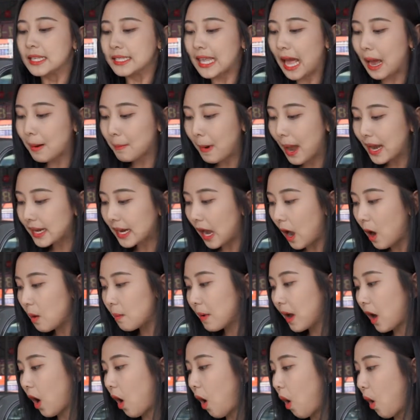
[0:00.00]
สามารถเข้า
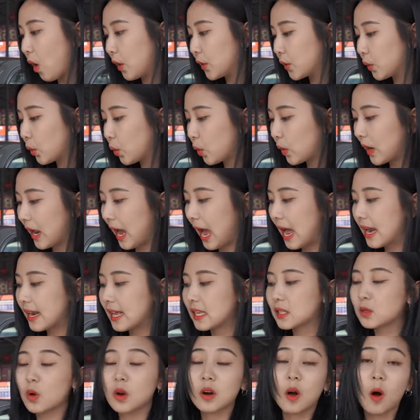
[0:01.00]
มาขอดูนะคะ ใน
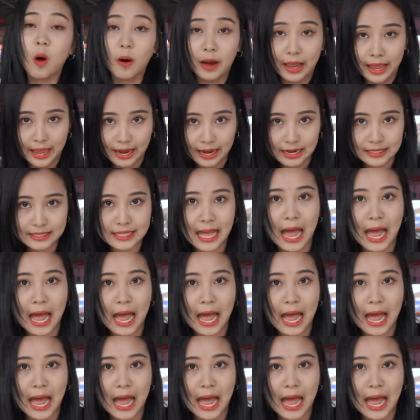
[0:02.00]
ส่วนของเอก